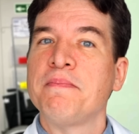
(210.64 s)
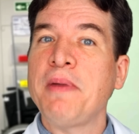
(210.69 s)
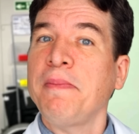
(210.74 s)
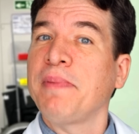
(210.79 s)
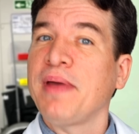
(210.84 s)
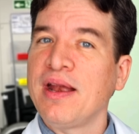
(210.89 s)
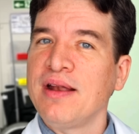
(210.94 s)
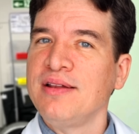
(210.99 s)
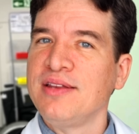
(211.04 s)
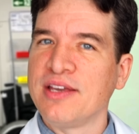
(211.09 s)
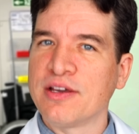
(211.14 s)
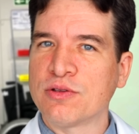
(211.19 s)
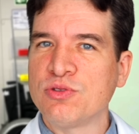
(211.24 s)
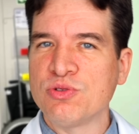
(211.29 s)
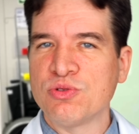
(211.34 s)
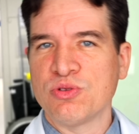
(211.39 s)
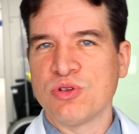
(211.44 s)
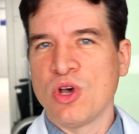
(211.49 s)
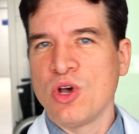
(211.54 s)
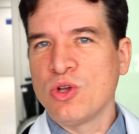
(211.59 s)
beber
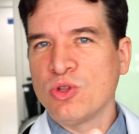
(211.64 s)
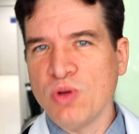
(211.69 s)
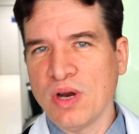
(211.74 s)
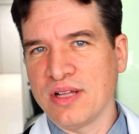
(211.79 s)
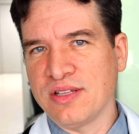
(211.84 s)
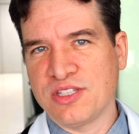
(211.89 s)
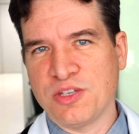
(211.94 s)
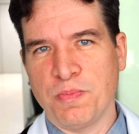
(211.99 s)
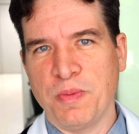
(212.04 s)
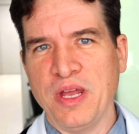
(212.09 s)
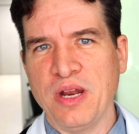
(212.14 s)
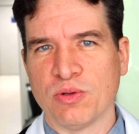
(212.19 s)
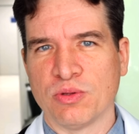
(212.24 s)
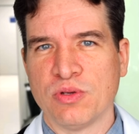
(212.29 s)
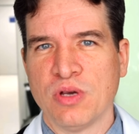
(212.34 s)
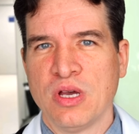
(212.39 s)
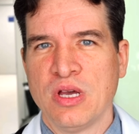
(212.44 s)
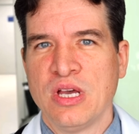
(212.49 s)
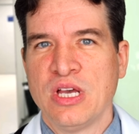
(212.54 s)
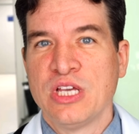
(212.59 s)
líquidos durante esse período.
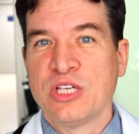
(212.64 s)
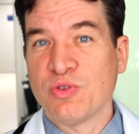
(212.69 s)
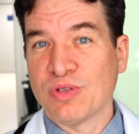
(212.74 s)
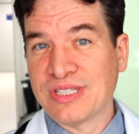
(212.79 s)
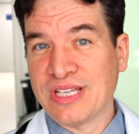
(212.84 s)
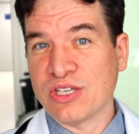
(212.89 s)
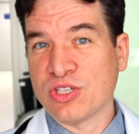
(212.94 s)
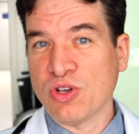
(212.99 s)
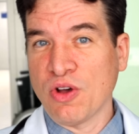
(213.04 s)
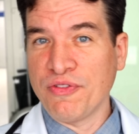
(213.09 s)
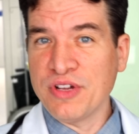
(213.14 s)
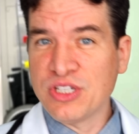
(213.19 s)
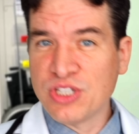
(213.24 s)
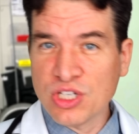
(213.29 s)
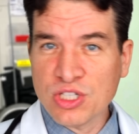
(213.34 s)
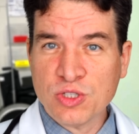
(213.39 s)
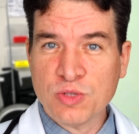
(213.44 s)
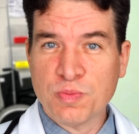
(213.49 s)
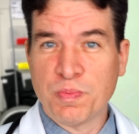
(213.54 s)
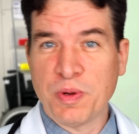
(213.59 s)
Se você sofre
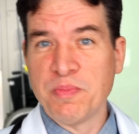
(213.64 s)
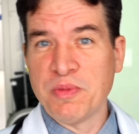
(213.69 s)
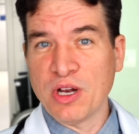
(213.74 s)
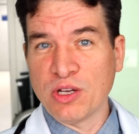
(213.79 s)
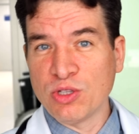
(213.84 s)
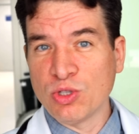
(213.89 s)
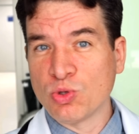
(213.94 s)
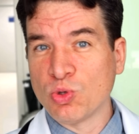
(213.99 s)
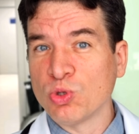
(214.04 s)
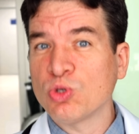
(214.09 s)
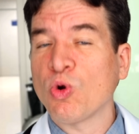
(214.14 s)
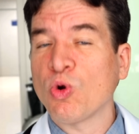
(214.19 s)
disso, primeiro de tudo,